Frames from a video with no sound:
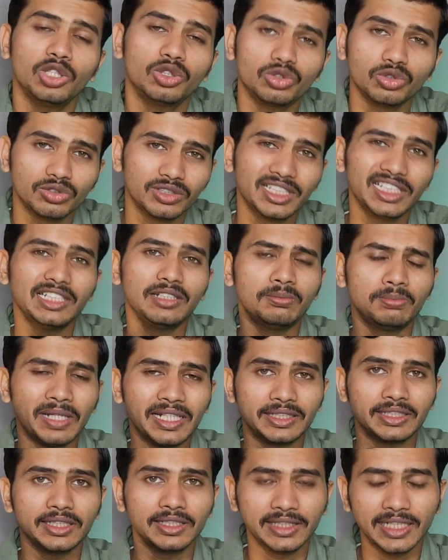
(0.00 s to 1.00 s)
तो उसके लिए
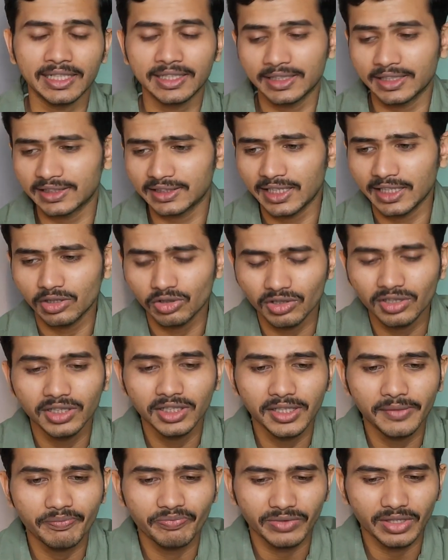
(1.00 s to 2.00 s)
बेहतर डन रहता है
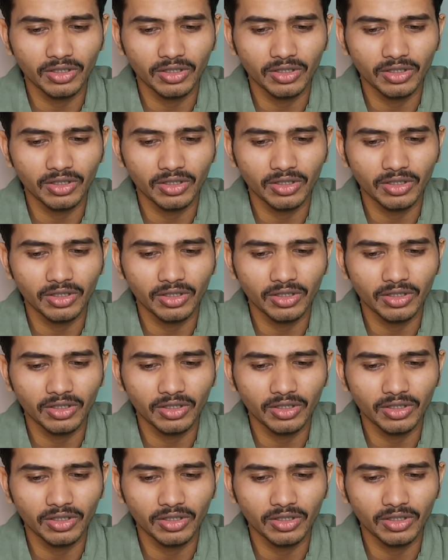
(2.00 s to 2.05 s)
क्योंकि